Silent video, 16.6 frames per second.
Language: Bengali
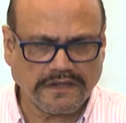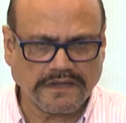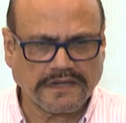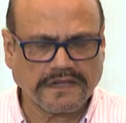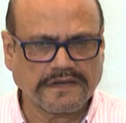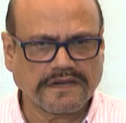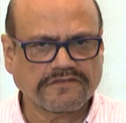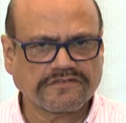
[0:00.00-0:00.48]

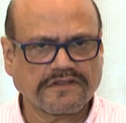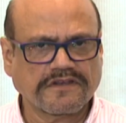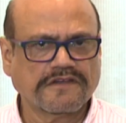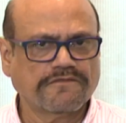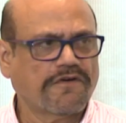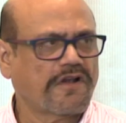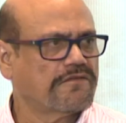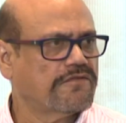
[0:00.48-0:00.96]
এখানে সে
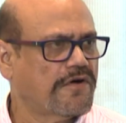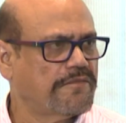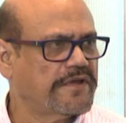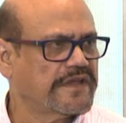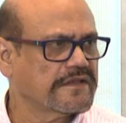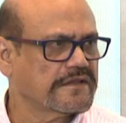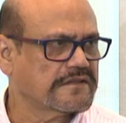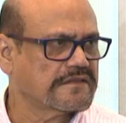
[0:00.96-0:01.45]
ইনভলভ
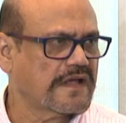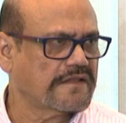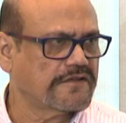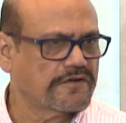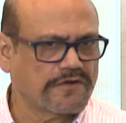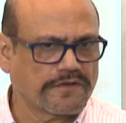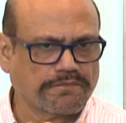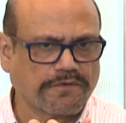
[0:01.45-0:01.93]
হবে
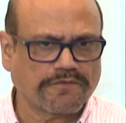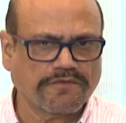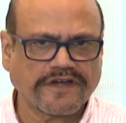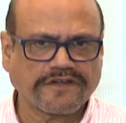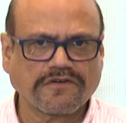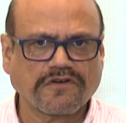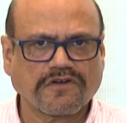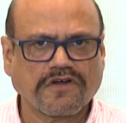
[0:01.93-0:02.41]
তাদের ওই
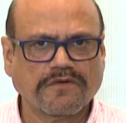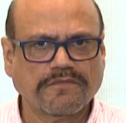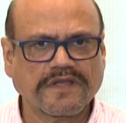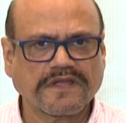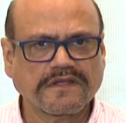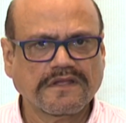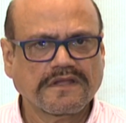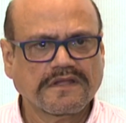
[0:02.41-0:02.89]
প্রোভাইড করা
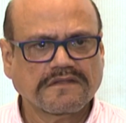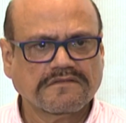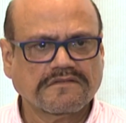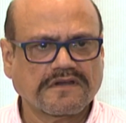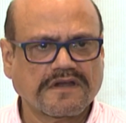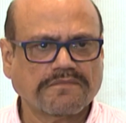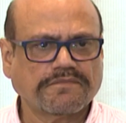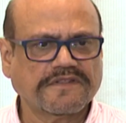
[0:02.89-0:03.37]
হবে
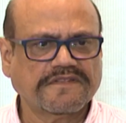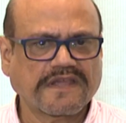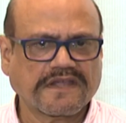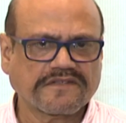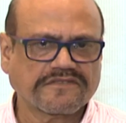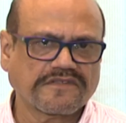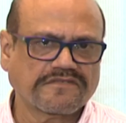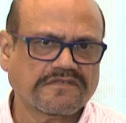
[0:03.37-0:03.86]
যেটা আপনি
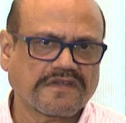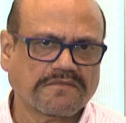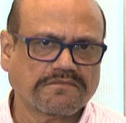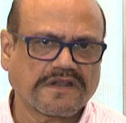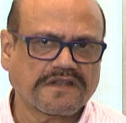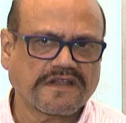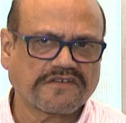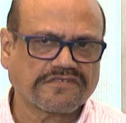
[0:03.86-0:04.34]
দেখেছেন যে
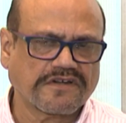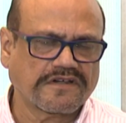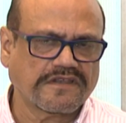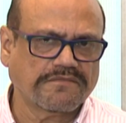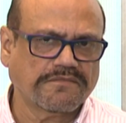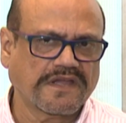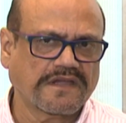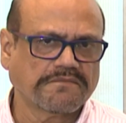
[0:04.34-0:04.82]
আমরা ন্যাশনাল
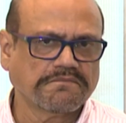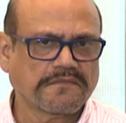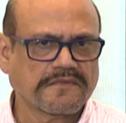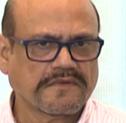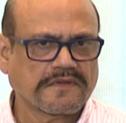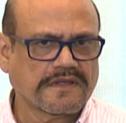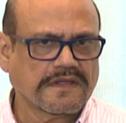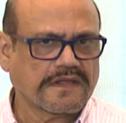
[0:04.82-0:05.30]
টিমে
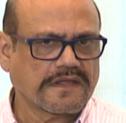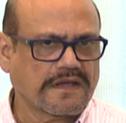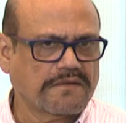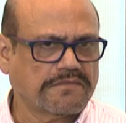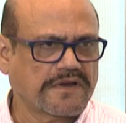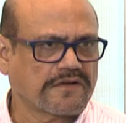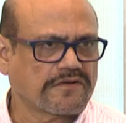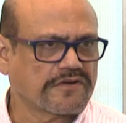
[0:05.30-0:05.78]

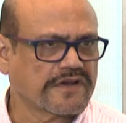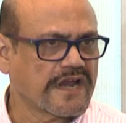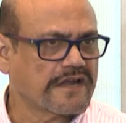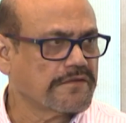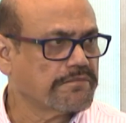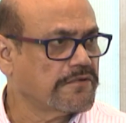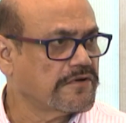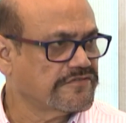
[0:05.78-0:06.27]
আমরা এখন
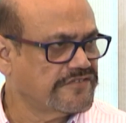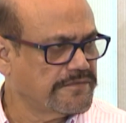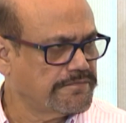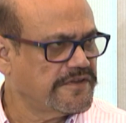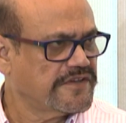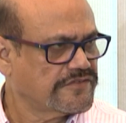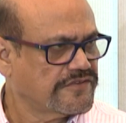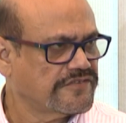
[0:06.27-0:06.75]
ক্যাটাপুল
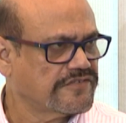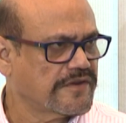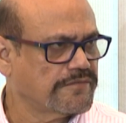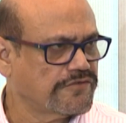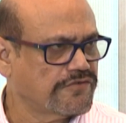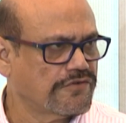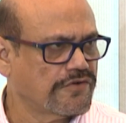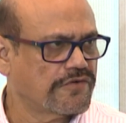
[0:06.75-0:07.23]
জিপিএস
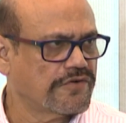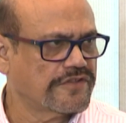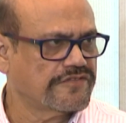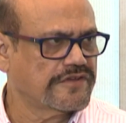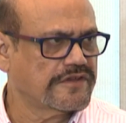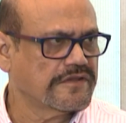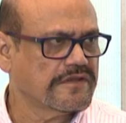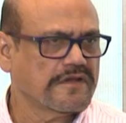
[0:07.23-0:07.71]
সিস্টেম শুরু
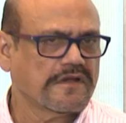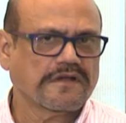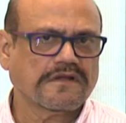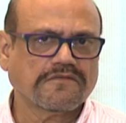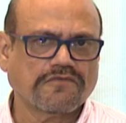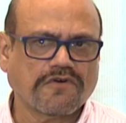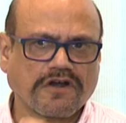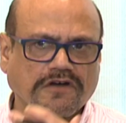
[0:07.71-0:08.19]
করেছি
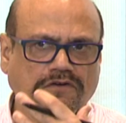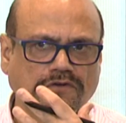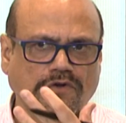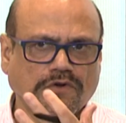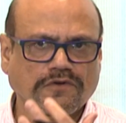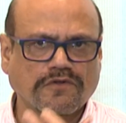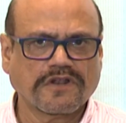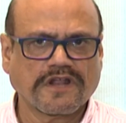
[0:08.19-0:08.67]

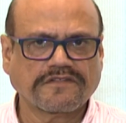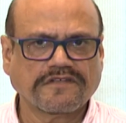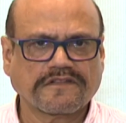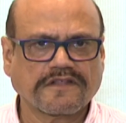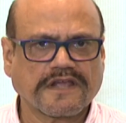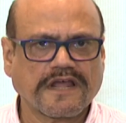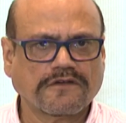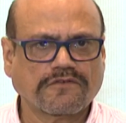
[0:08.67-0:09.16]
ওয়ার্কলোডগুলো
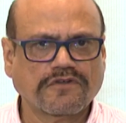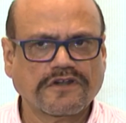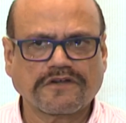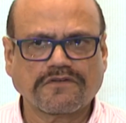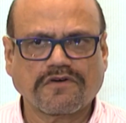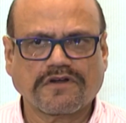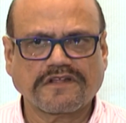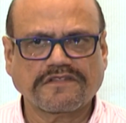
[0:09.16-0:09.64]
যাতে
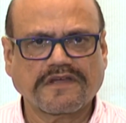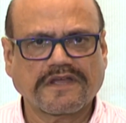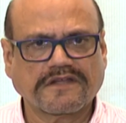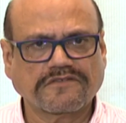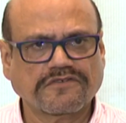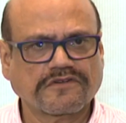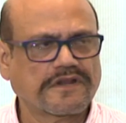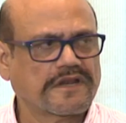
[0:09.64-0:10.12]
ক্যালকুলেট করা যায়
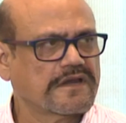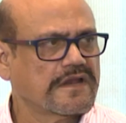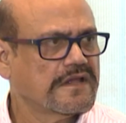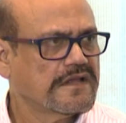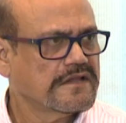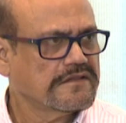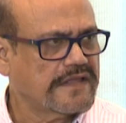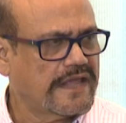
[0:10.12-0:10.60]
একজনের
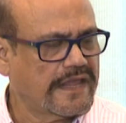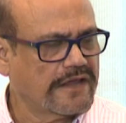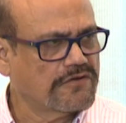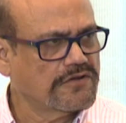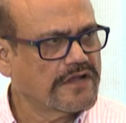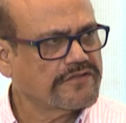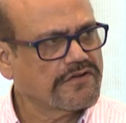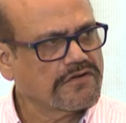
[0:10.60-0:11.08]

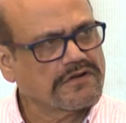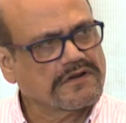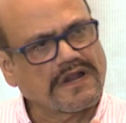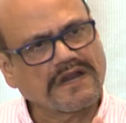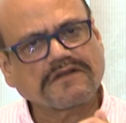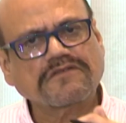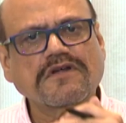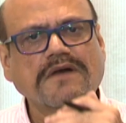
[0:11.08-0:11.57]
এগুলো যখন
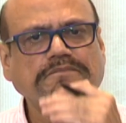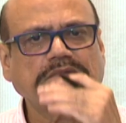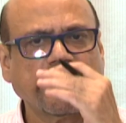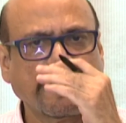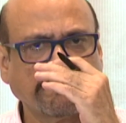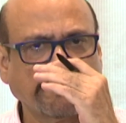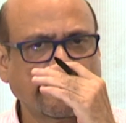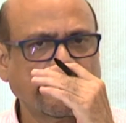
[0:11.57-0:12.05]
আর একটু আপনি
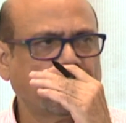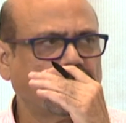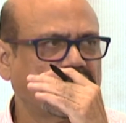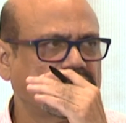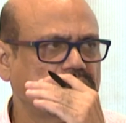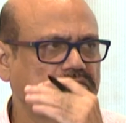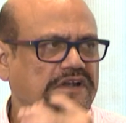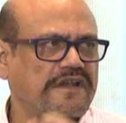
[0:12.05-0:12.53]
আপার
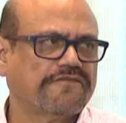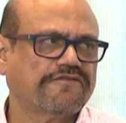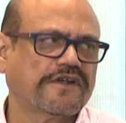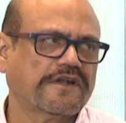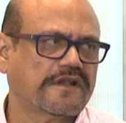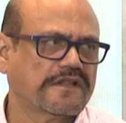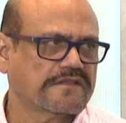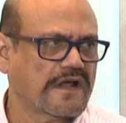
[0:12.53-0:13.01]
লেভেলে যাবেন
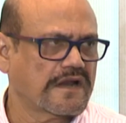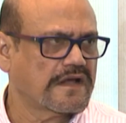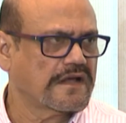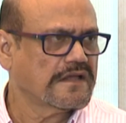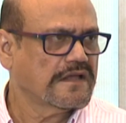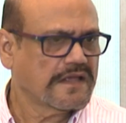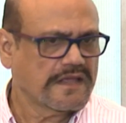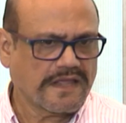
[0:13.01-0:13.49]
ডেফিনেটলি তারা
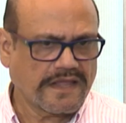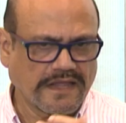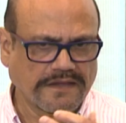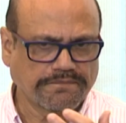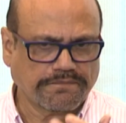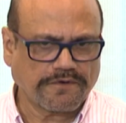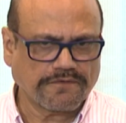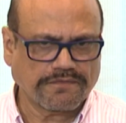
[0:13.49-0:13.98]

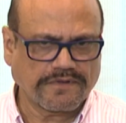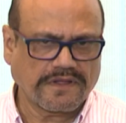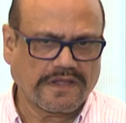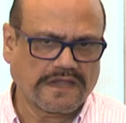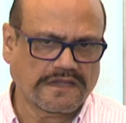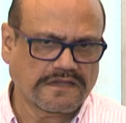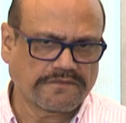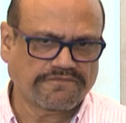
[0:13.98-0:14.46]
এই
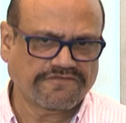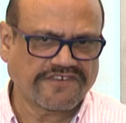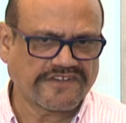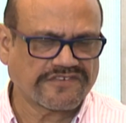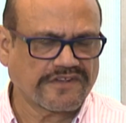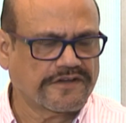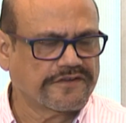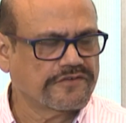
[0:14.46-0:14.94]
এই
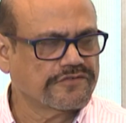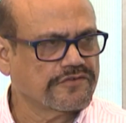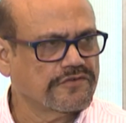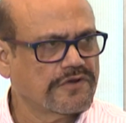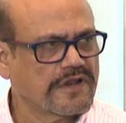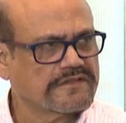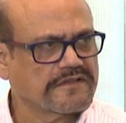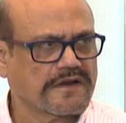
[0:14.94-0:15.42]

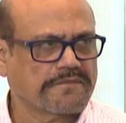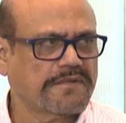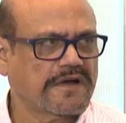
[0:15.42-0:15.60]
ফেসিলিটিসগুলো তারা